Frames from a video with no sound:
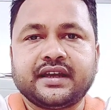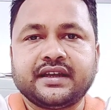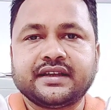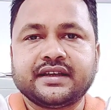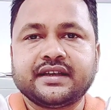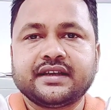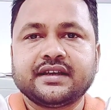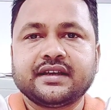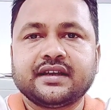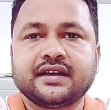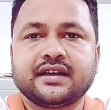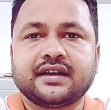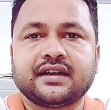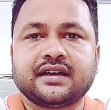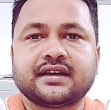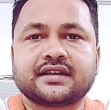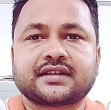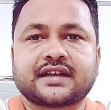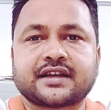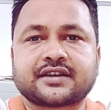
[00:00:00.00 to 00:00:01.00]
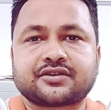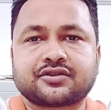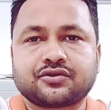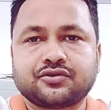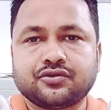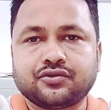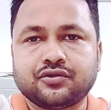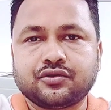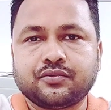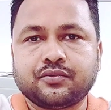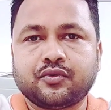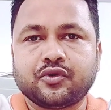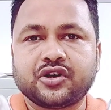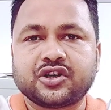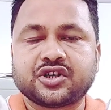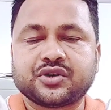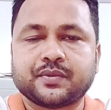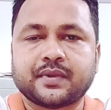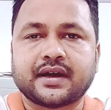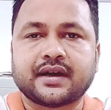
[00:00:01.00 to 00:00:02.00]
এদের স্বাস্থ্য
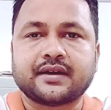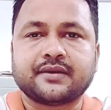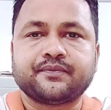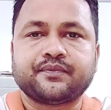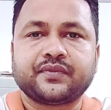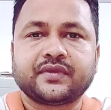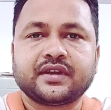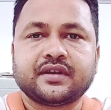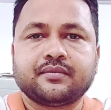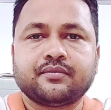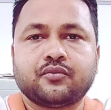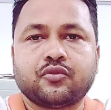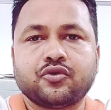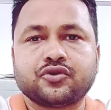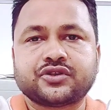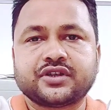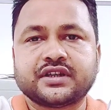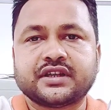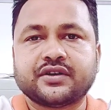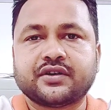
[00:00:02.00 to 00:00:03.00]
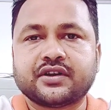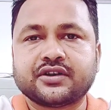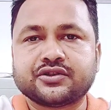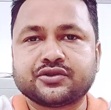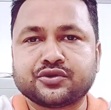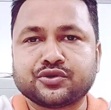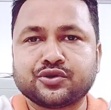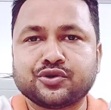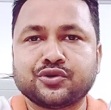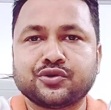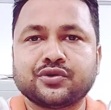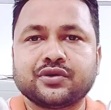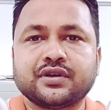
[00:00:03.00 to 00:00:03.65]
পরিষেবা পৌঁছে দেওয়ার জন্য